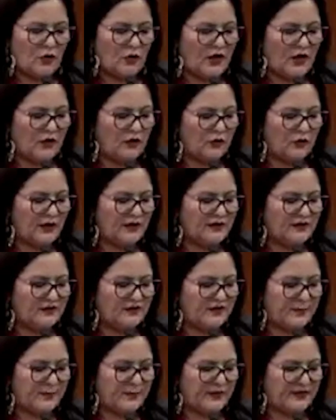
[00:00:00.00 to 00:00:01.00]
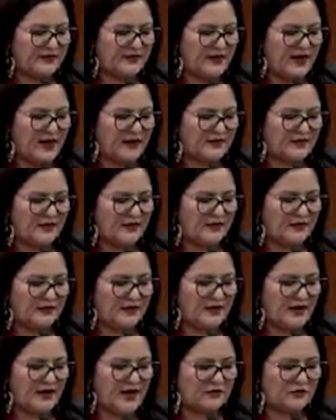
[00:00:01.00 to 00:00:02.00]
con la doble discapacidad
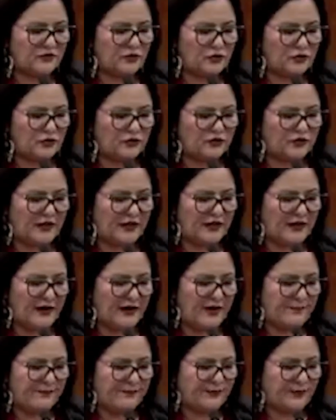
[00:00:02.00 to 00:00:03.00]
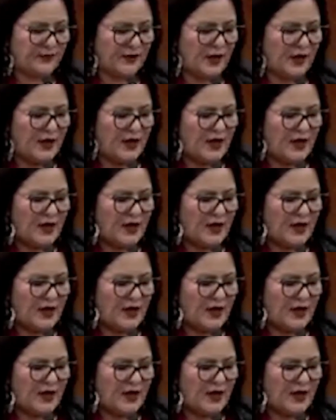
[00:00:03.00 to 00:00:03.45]
de la sordoceguera.